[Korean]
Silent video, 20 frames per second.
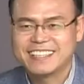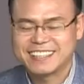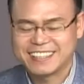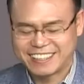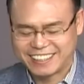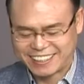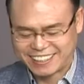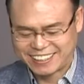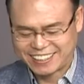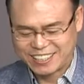
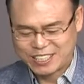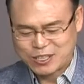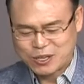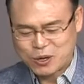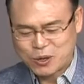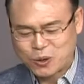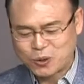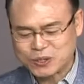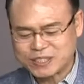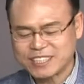예,
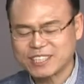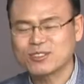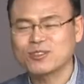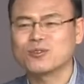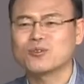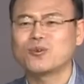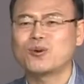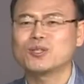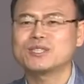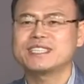혹시
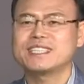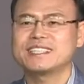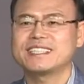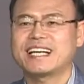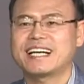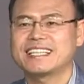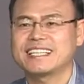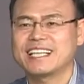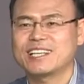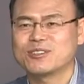또 코칭을
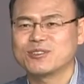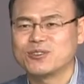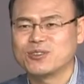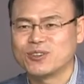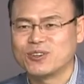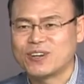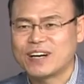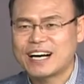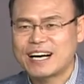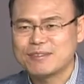
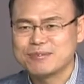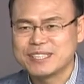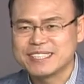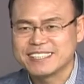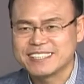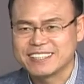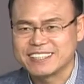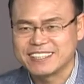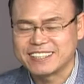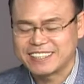한다고
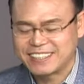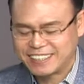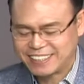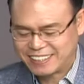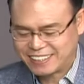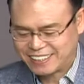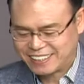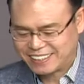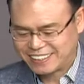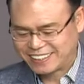하면서
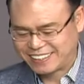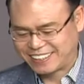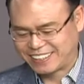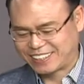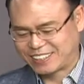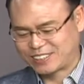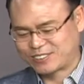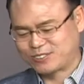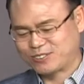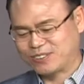
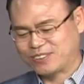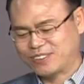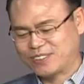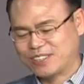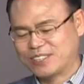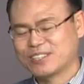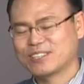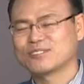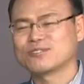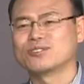예,
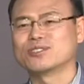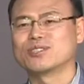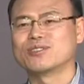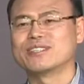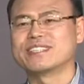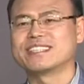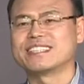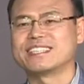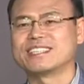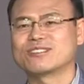
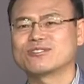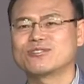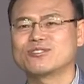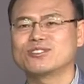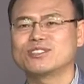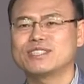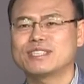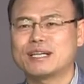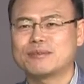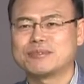구성원들을
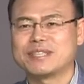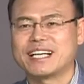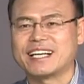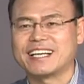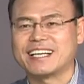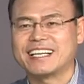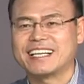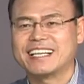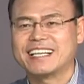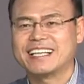
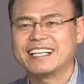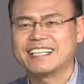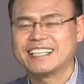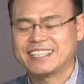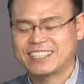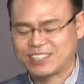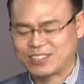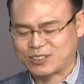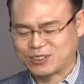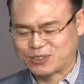꾸지람이나
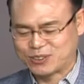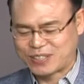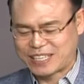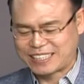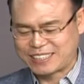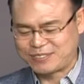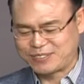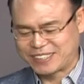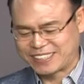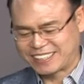또
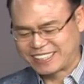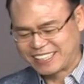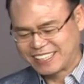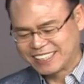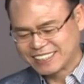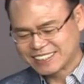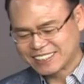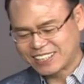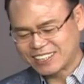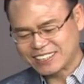아니면
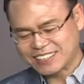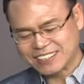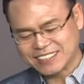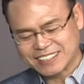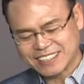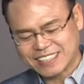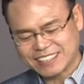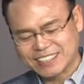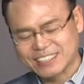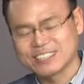설득
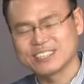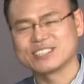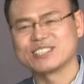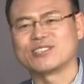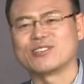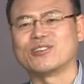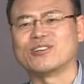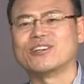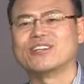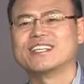같은
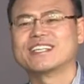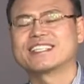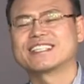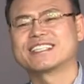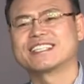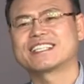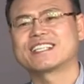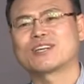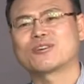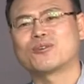것으로
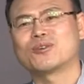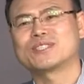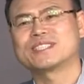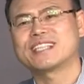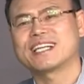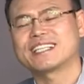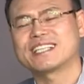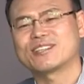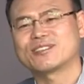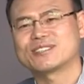그렇게
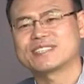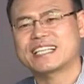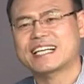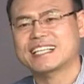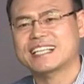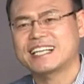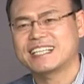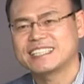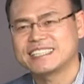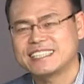코칭한다고
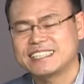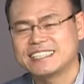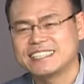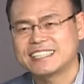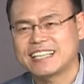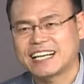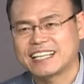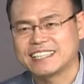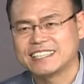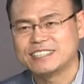
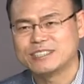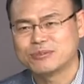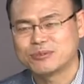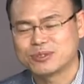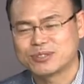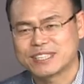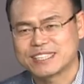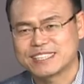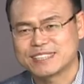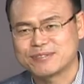착각하시지는 않는지
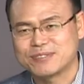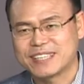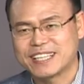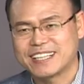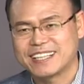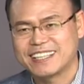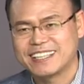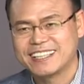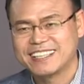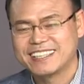모르겠습니다.